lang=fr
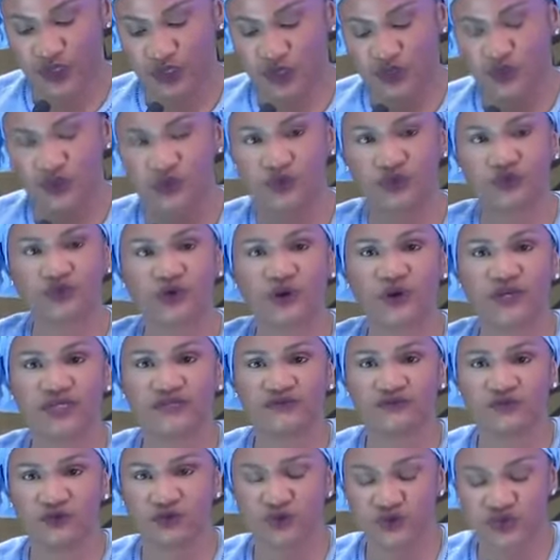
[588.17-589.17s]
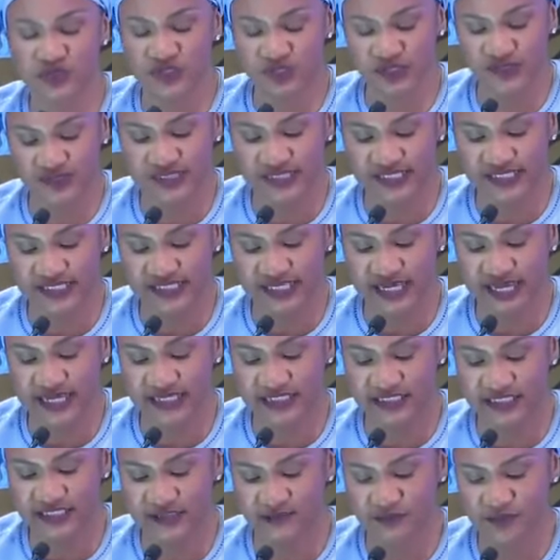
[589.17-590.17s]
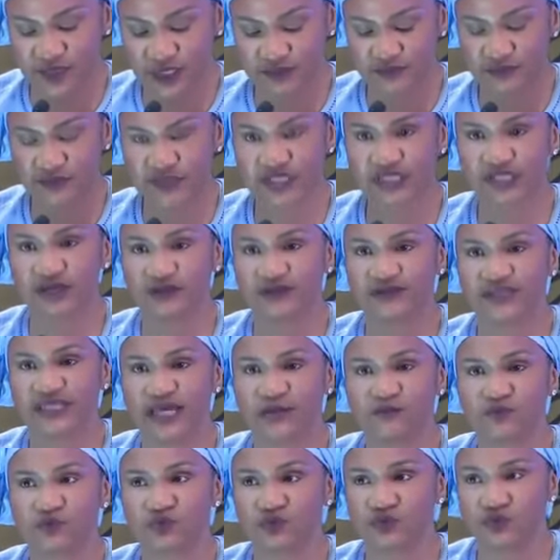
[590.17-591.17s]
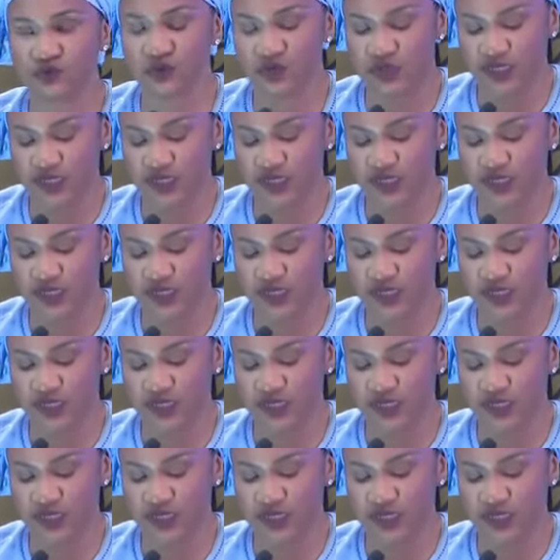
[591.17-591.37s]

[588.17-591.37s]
Le temps est venu sans idéalisme, sans tabou,